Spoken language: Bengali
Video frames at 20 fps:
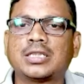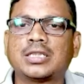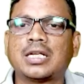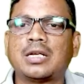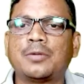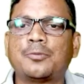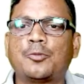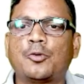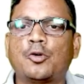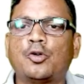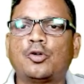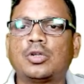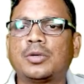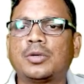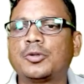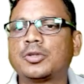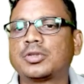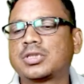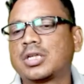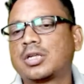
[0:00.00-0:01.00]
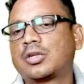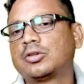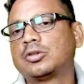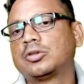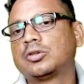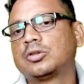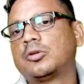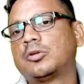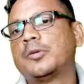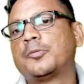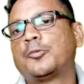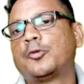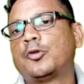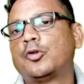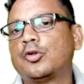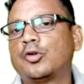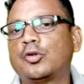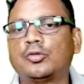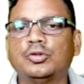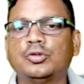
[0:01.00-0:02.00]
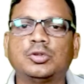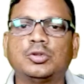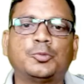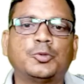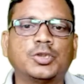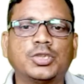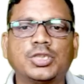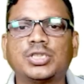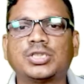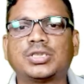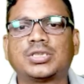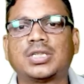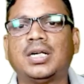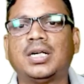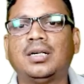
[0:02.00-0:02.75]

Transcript: তাহলে পনেরোটা বস্তায় কত ভরবে পনেরো গণিত পঁচিশটা